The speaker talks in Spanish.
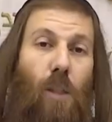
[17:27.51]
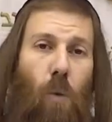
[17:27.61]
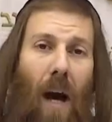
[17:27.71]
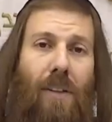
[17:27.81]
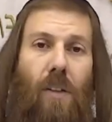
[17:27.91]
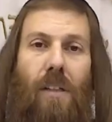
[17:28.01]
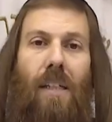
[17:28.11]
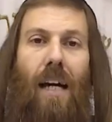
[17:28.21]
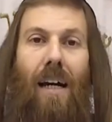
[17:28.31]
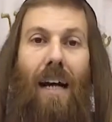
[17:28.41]
cuarto
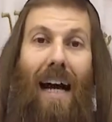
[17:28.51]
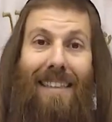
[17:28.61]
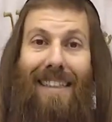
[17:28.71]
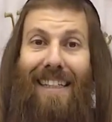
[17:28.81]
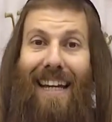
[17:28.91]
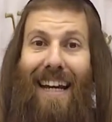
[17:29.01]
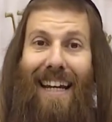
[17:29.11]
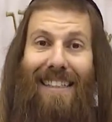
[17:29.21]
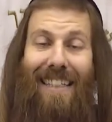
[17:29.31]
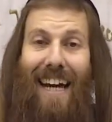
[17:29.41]
día, hasta llegar
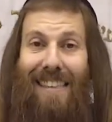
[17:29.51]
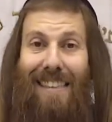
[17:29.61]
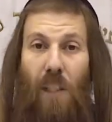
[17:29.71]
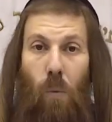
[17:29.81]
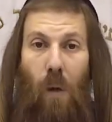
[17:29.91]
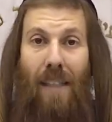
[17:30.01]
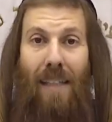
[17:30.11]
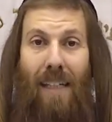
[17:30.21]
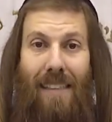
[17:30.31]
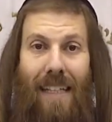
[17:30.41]
al día
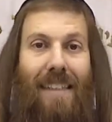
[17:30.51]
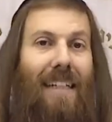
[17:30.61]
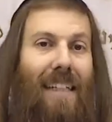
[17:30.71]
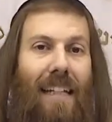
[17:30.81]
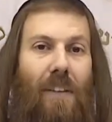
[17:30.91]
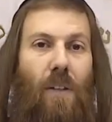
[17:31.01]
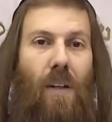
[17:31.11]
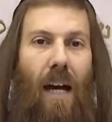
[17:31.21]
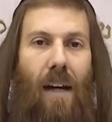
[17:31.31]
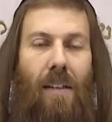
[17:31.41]
50, que es la entrega de la
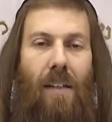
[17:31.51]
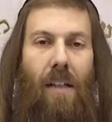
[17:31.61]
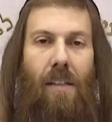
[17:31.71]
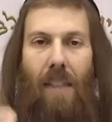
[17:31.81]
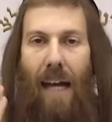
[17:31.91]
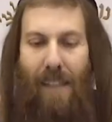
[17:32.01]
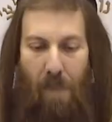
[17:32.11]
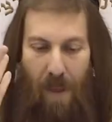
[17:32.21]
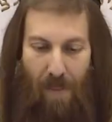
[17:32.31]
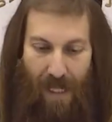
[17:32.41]
Torah.
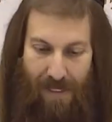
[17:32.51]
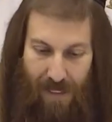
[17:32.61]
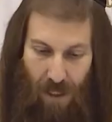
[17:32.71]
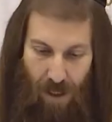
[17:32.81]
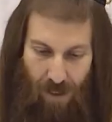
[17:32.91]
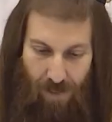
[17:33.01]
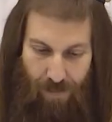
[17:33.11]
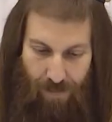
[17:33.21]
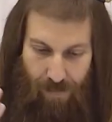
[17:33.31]
Tanta preparación.